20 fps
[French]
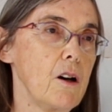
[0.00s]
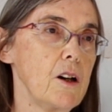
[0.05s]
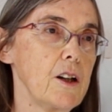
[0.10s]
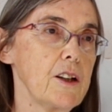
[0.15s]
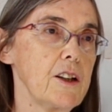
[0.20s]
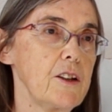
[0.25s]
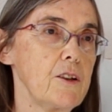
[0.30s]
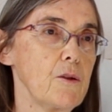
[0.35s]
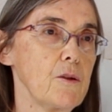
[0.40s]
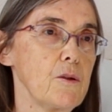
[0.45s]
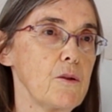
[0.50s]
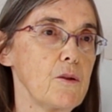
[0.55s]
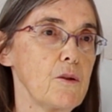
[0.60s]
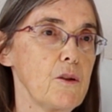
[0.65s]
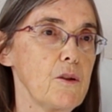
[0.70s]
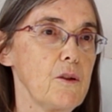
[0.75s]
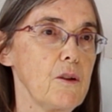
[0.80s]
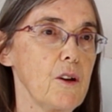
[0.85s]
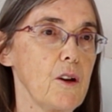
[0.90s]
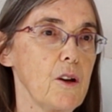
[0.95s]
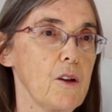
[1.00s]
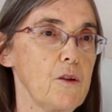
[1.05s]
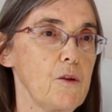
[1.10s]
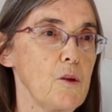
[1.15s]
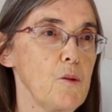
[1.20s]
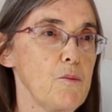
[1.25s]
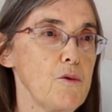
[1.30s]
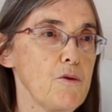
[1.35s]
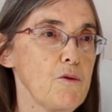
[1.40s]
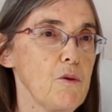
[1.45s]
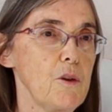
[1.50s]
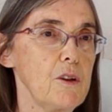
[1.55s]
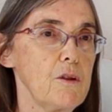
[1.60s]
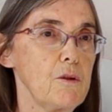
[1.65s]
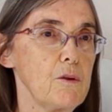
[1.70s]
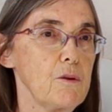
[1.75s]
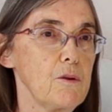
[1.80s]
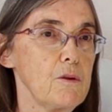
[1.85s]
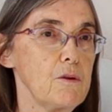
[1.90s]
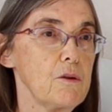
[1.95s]
Et qui ont, qui ont besoin
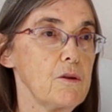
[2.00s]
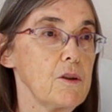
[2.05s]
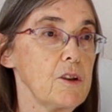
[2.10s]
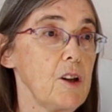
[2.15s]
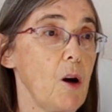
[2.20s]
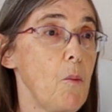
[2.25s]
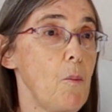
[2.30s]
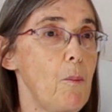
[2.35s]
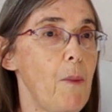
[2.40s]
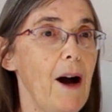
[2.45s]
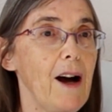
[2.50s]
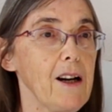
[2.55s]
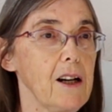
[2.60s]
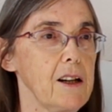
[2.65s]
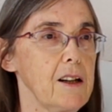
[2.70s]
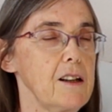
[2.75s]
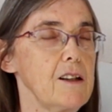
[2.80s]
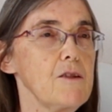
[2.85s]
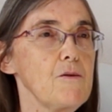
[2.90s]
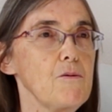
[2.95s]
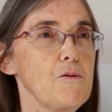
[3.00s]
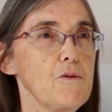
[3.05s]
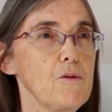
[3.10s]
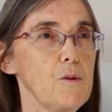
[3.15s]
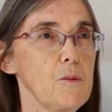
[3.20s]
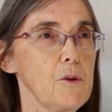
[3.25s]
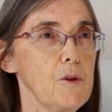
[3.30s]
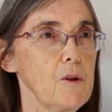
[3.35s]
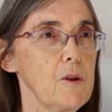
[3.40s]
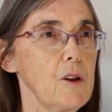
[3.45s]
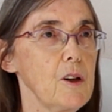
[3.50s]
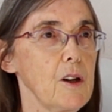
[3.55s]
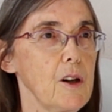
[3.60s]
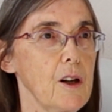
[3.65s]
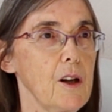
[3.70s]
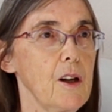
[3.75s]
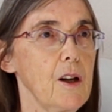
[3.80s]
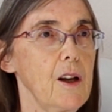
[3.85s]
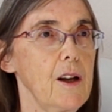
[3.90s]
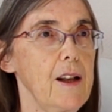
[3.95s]
d'en parler, justement.
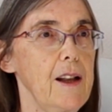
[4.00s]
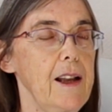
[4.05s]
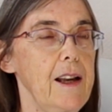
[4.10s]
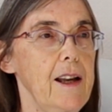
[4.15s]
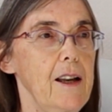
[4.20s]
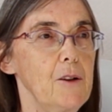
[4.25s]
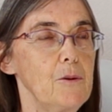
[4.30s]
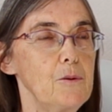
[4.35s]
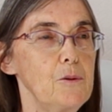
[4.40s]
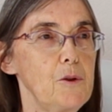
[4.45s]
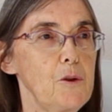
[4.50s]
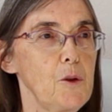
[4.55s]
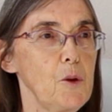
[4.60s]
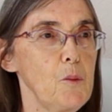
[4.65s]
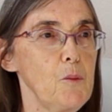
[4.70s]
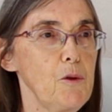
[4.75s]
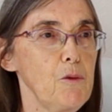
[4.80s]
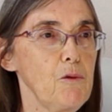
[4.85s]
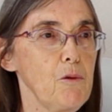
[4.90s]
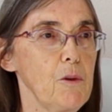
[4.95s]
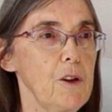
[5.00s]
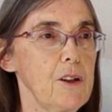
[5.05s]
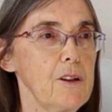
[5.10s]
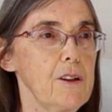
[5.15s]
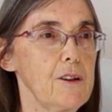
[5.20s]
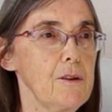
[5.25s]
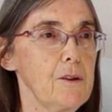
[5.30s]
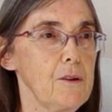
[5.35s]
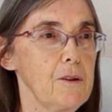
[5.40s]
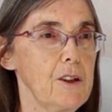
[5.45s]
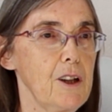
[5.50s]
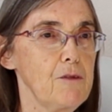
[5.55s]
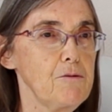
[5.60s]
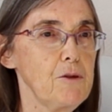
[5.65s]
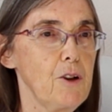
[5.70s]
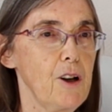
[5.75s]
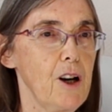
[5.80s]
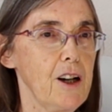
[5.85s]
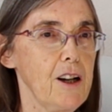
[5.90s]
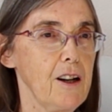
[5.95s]
Ou qui ont besoin
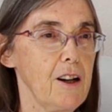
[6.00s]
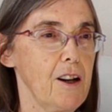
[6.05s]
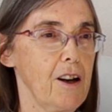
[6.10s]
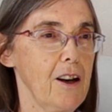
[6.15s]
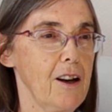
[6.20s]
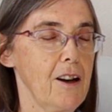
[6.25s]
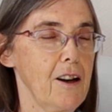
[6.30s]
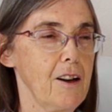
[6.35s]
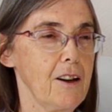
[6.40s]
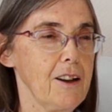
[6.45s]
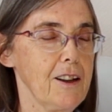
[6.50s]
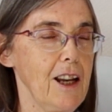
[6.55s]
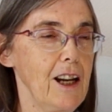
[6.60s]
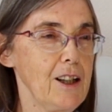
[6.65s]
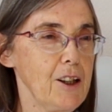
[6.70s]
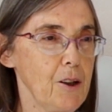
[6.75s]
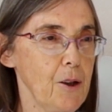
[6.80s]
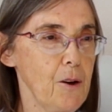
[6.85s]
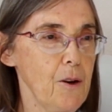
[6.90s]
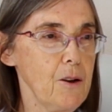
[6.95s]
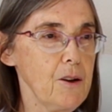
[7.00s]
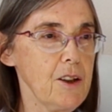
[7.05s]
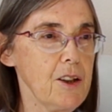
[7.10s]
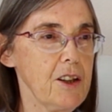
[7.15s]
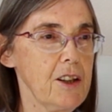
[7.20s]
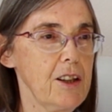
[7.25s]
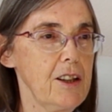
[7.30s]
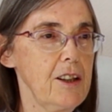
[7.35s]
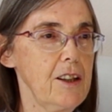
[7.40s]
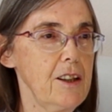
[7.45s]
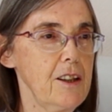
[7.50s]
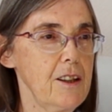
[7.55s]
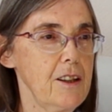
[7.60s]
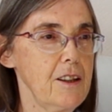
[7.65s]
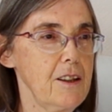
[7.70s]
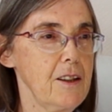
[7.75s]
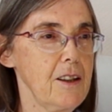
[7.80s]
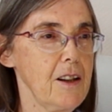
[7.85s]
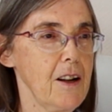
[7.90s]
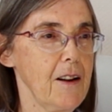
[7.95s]
d'avoir quelqu'un
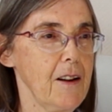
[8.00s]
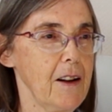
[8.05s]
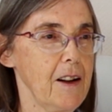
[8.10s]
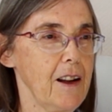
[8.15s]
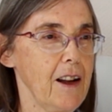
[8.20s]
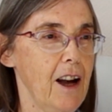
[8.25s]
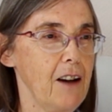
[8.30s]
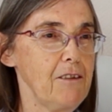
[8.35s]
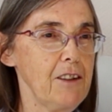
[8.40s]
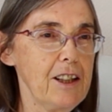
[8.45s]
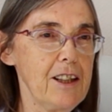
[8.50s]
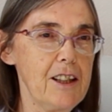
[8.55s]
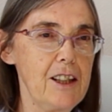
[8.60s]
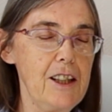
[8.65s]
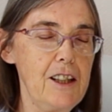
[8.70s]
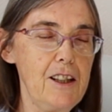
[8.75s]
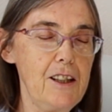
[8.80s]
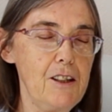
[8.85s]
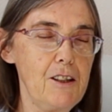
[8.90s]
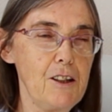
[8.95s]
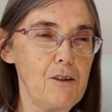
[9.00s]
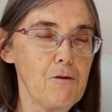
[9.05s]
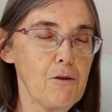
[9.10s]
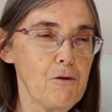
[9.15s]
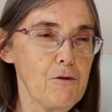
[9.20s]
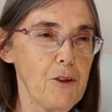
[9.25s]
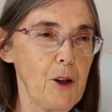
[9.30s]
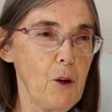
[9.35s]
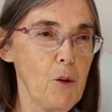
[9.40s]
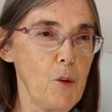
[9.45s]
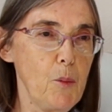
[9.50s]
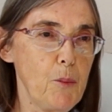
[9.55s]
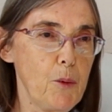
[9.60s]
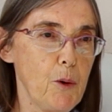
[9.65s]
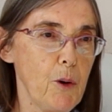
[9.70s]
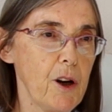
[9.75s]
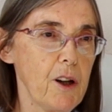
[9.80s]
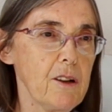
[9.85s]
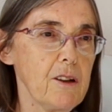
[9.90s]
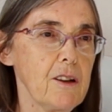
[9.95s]
qui, avec qui ils vont faire le
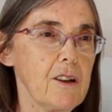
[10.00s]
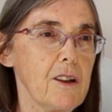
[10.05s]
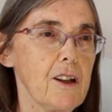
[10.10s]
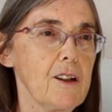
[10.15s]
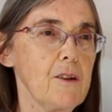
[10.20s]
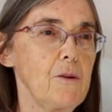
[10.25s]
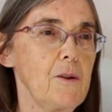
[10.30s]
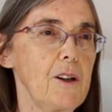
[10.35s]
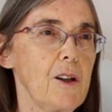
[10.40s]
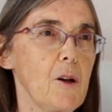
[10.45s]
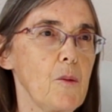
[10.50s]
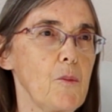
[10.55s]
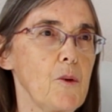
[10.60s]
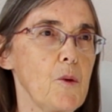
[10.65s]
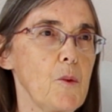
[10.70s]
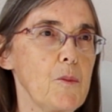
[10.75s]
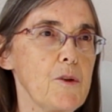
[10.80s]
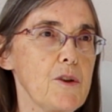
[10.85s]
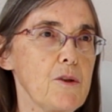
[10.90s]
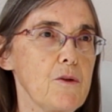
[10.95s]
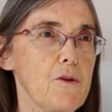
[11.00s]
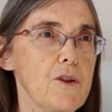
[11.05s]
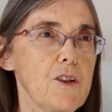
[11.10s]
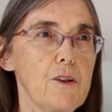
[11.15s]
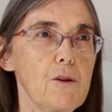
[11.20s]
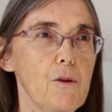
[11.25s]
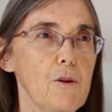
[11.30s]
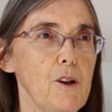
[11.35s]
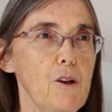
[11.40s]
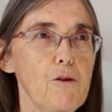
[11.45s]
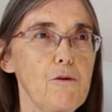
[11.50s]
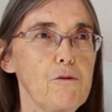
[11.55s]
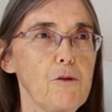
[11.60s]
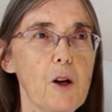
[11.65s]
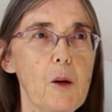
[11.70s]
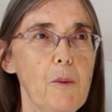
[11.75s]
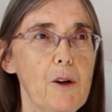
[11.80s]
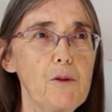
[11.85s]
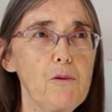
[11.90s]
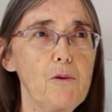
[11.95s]
point régulièrement, parce que sinon ils ne le
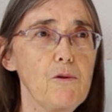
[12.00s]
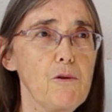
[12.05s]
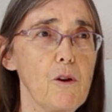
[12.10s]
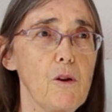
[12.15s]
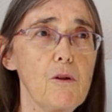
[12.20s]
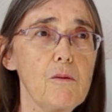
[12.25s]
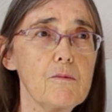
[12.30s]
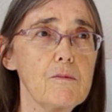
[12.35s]
feraient pas tout seuls.